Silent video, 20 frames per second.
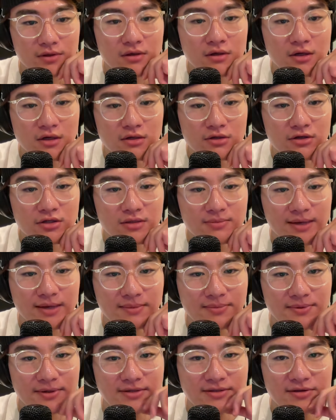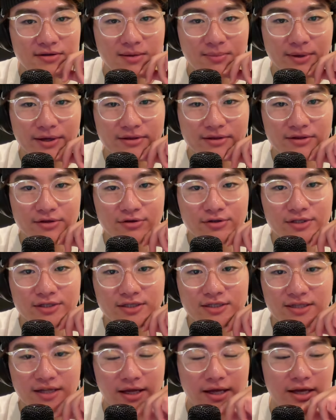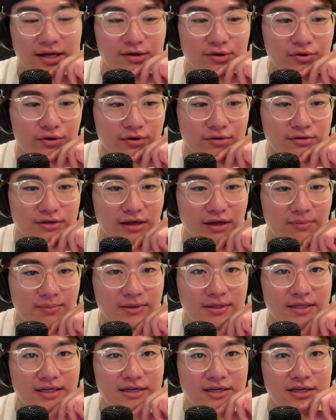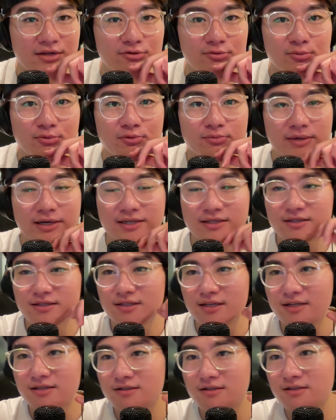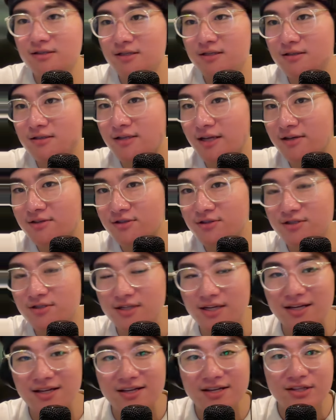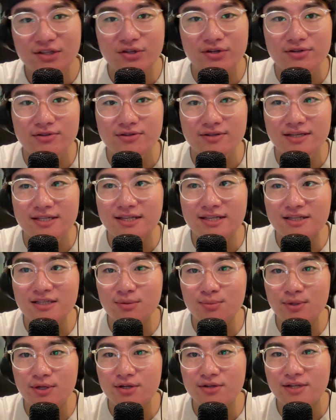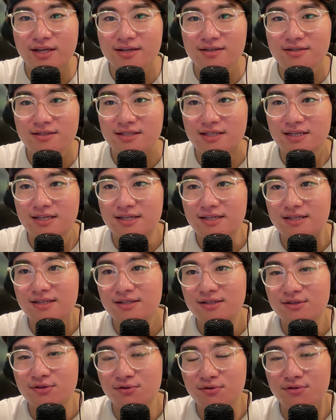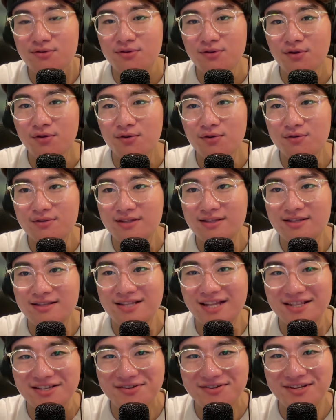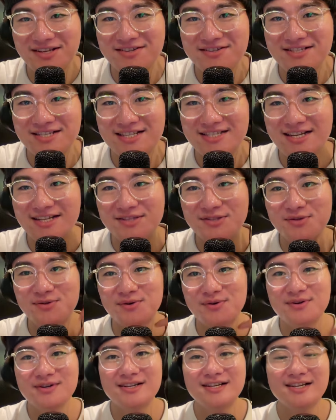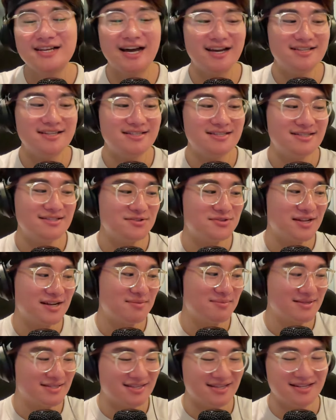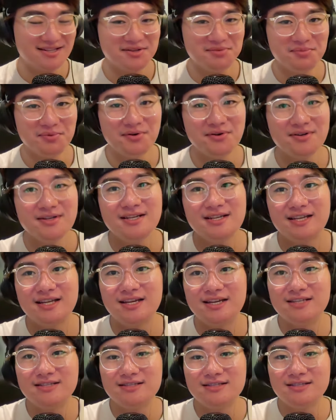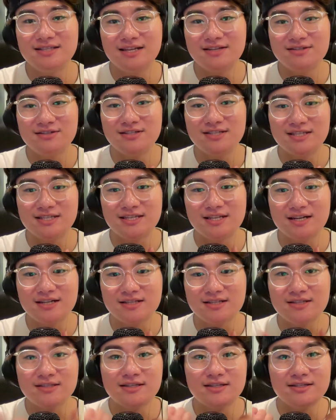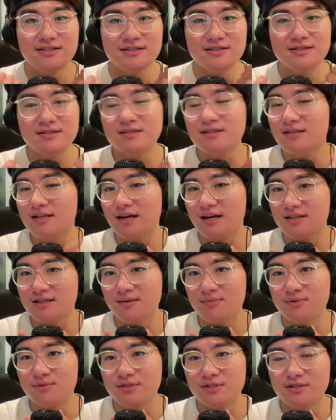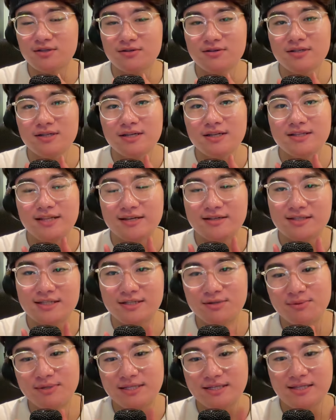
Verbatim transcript: ルーズマイブレスとかもやってほしいね。英語曲ね。みんな英語もうまいしね。ネクスジね。ということで、久しぶりのネクスティとのご、なんだろう、ネクスティさんとの配信となりますけれども、えー、ネクスジ好きな方、好きで、好きな方はもちろん、ネクスティの皆さん、ぜ